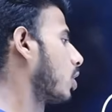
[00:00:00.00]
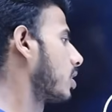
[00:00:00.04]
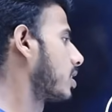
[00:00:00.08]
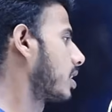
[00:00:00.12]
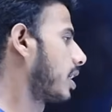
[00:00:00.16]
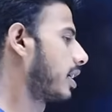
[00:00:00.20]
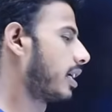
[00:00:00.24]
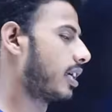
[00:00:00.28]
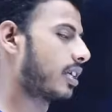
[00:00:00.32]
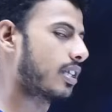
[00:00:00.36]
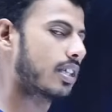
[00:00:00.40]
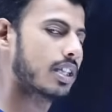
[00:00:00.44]
होना
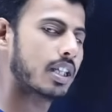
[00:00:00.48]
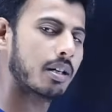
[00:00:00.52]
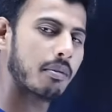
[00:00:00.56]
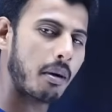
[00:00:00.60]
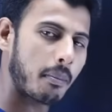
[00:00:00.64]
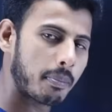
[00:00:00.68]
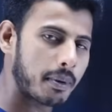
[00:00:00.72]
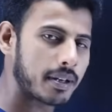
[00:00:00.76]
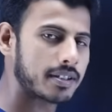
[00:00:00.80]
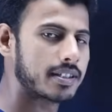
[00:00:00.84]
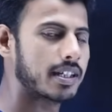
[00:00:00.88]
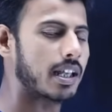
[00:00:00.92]
चाहिए तब
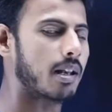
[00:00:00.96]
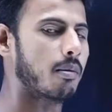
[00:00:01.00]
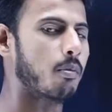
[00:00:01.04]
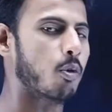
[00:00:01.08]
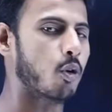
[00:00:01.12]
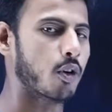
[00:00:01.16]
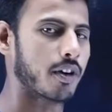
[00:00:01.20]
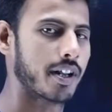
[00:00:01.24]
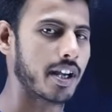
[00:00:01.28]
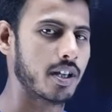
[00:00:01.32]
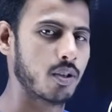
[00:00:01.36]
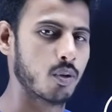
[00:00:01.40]
आपका चैनल
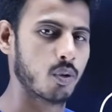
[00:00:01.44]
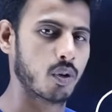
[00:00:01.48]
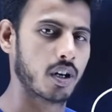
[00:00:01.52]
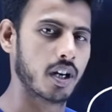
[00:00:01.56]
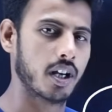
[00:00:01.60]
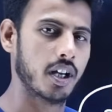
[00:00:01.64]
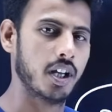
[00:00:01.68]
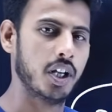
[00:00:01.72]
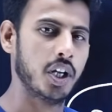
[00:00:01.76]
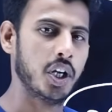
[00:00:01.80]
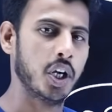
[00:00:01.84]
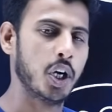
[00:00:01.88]
मोनोटाइज
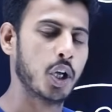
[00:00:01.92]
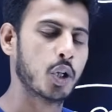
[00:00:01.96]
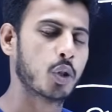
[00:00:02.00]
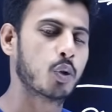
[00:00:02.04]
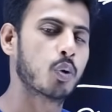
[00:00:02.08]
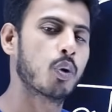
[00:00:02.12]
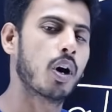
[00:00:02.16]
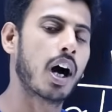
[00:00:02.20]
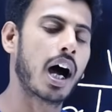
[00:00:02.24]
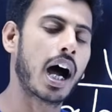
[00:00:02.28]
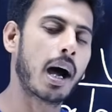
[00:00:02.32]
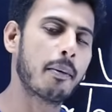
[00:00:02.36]
होगा
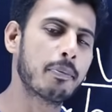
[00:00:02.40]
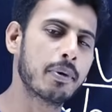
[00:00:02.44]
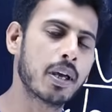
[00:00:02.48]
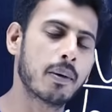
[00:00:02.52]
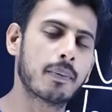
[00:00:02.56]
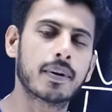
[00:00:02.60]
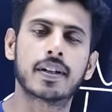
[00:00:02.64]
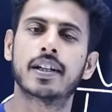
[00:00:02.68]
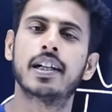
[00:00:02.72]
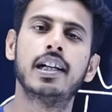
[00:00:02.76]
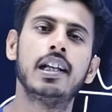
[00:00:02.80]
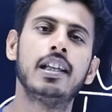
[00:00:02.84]
तो आप
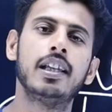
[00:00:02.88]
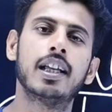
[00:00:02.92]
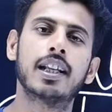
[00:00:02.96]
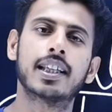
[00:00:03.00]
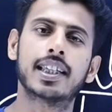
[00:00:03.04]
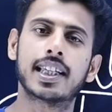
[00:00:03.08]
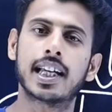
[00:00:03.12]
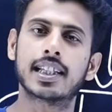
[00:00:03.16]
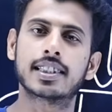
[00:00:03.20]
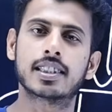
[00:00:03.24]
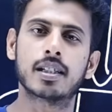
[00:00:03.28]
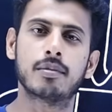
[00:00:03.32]
यहाँ पर क्लियर
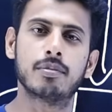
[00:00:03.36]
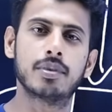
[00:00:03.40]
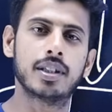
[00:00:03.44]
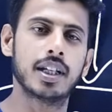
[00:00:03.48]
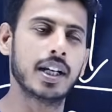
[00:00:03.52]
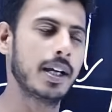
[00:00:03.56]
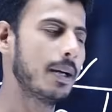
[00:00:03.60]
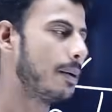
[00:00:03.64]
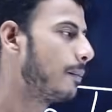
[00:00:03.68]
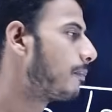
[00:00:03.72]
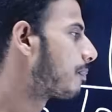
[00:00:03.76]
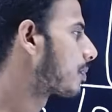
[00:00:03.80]
क्या
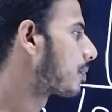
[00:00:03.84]
समझे